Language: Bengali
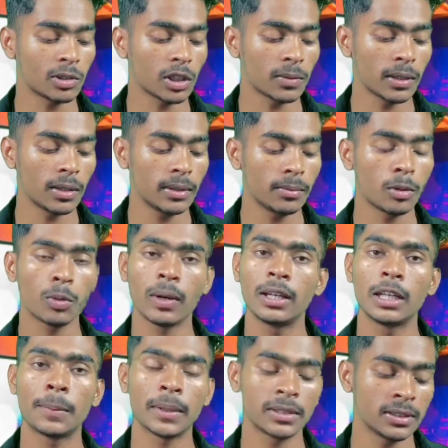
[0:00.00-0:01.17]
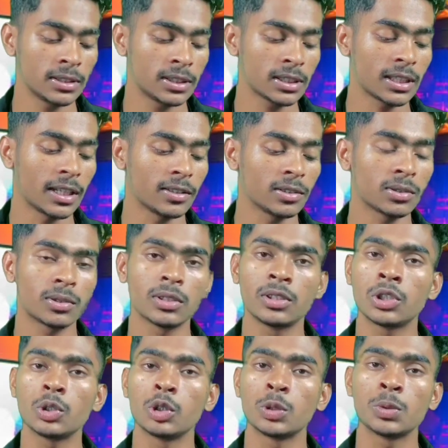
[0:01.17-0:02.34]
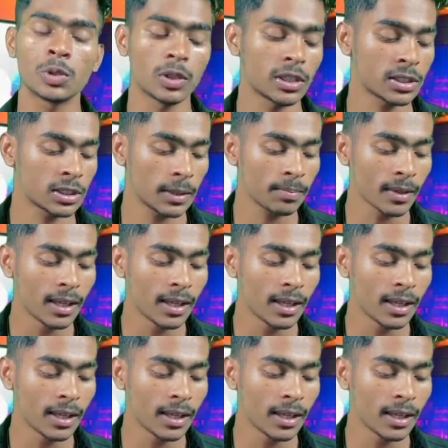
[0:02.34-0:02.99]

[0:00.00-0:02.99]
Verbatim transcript: করে ফেলবেন মোবাইল নাম্বার দিয়ে দিচ্ছি কন্টিনিউ করে দিচ্ছি ওটিপি চলে এসছে